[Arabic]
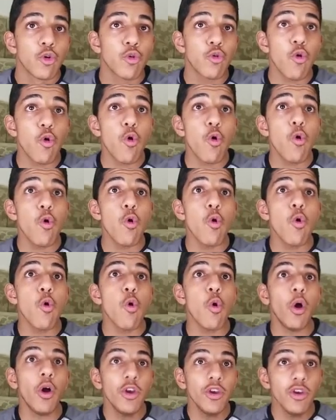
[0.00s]

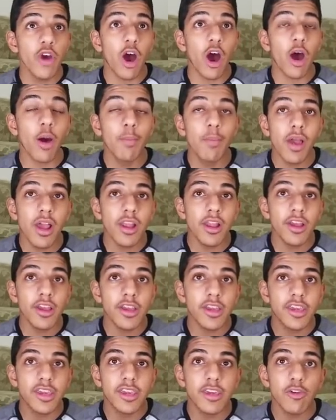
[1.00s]
روح يا
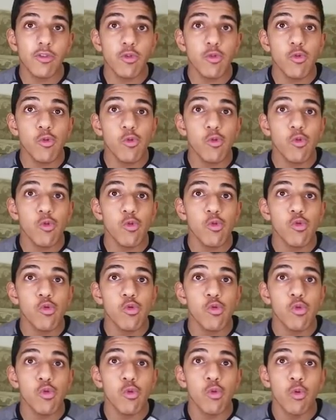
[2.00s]
ملك
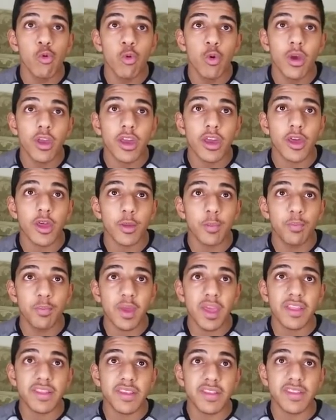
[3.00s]
يوه يخرب
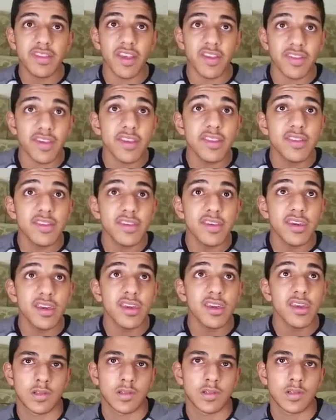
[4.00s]
بيت
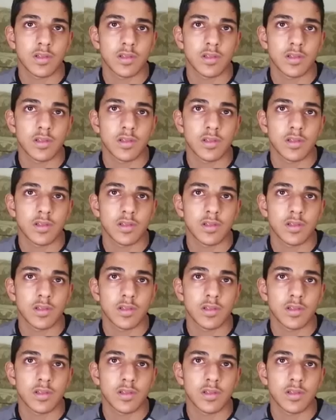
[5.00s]
التصدي